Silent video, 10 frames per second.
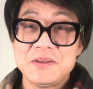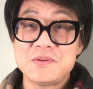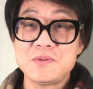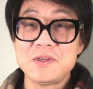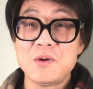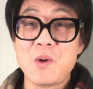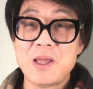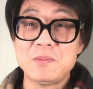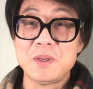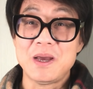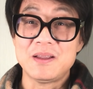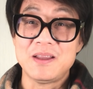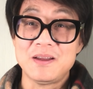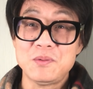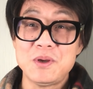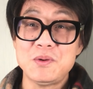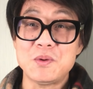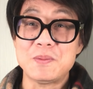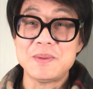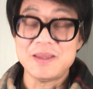你胸前挂那么两两堆肉
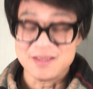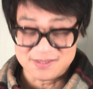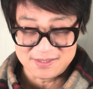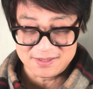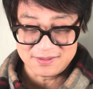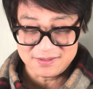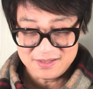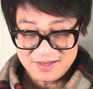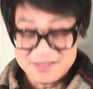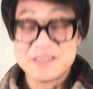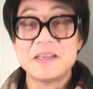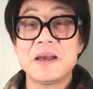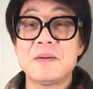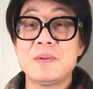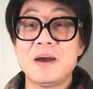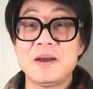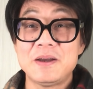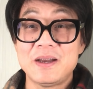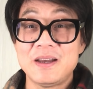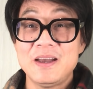有什么意思呢？性感吗？还
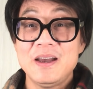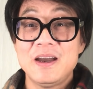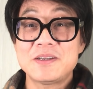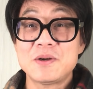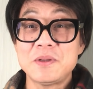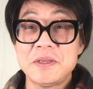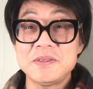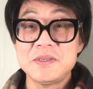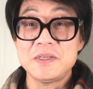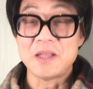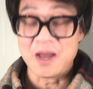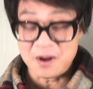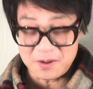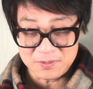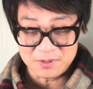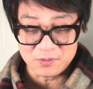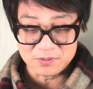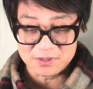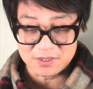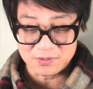还还招年轻的男孩吗？哎，我
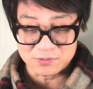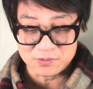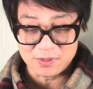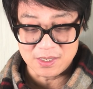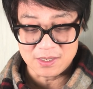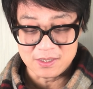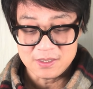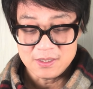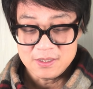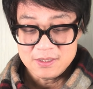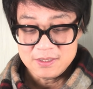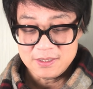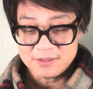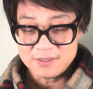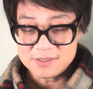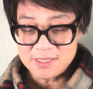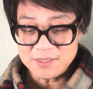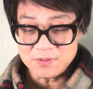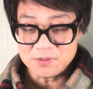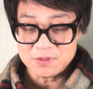觉得挺有趣的啊啊！第
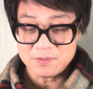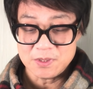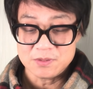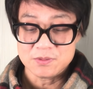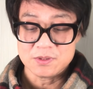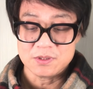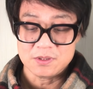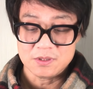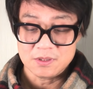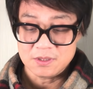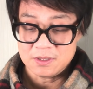三就是什么呢？就是